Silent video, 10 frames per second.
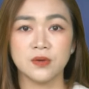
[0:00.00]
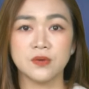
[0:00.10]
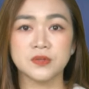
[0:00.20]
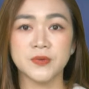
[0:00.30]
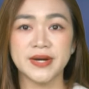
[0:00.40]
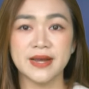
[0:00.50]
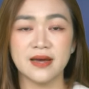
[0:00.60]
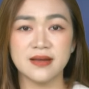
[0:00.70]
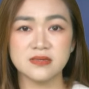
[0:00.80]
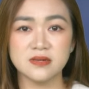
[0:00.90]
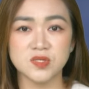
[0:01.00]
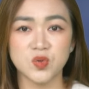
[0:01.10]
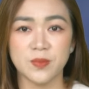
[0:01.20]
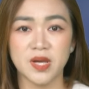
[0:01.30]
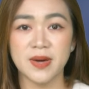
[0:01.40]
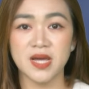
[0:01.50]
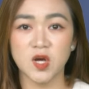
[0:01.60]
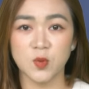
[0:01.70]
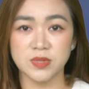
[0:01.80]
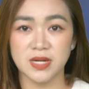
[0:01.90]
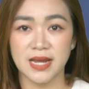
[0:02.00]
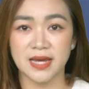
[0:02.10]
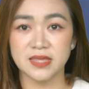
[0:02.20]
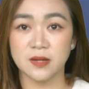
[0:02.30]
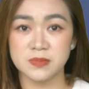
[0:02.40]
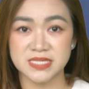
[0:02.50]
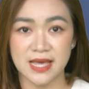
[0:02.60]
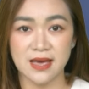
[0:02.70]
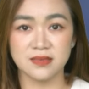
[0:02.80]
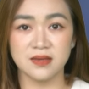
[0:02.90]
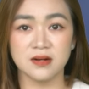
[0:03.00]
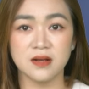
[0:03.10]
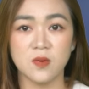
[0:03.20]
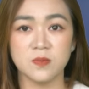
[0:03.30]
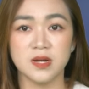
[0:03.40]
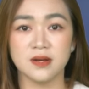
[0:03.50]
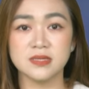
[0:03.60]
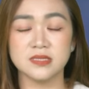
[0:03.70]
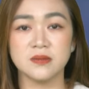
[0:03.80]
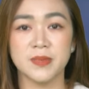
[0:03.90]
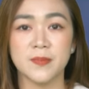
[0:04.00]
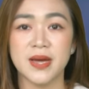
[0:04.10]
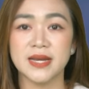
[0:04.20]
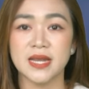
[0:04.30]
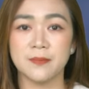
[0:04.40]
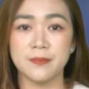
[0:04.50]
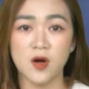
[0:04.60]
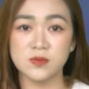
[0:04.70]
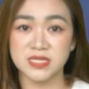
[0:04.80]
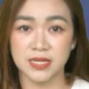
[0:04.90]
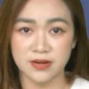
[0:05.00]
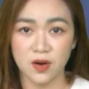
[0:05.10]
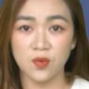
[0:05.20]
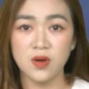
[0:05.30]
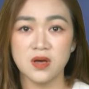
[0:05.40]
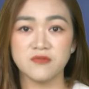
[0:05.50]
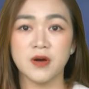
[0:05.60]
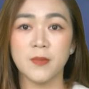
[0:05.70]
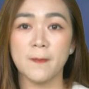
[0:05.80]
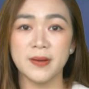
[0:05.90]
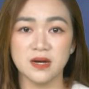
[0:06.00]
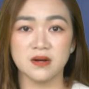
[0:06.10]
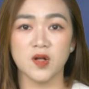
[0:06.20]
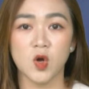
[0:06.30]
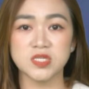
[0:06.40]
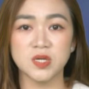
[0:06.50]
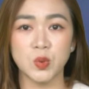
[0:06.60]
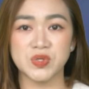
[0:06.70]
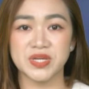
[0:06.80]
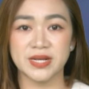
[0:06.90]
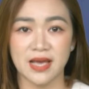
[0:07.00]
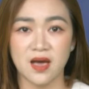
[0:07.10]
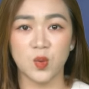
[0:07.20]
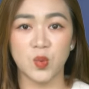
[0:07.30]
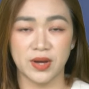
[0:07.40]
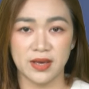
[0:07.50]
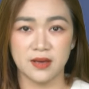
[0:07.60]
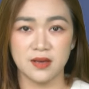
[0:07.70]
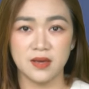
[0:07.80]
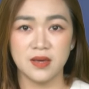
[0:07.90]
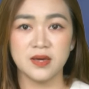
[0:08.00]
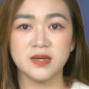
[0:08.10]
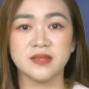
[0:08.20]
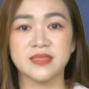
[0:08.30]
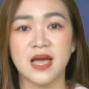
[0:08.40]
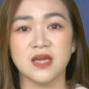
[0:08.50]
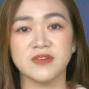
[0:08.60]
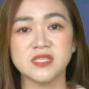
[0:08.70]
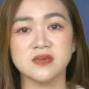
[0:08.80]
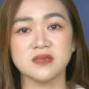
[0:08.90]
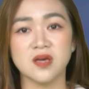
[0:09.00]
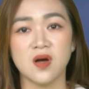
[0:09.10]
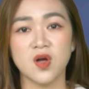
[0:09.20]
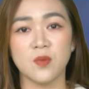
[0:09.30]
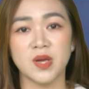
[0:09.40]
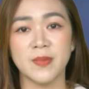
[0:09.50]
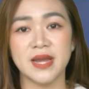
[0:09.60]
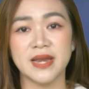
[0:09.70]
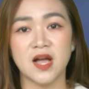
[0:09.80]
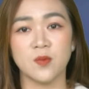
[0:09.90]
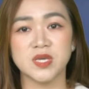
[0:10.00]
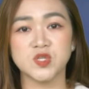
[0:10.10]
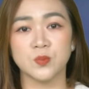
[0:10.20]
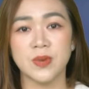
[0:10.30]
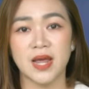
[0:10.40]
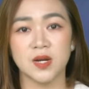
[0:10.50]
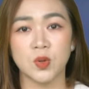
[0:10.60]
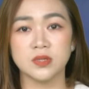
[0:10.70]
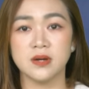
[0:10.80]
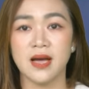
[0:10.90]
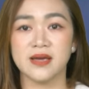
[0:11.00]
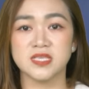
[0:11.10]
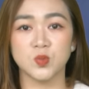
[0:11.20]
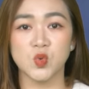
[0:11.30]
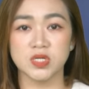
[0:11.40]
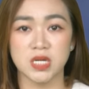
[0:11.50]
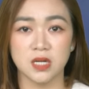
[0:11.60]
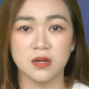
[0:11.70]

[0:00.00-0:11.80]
Ukraine đã sử dụng máy bay không người lái tầm xa tấn công nơi cất giữ máy bay ném bom chiến đấu và bom lượn có sức hủy diệt cao của Nga. Hiện tại vẫn chưa rõ có máy bay nào bị trúng đạn hoặc hư hại trong cuộc tấn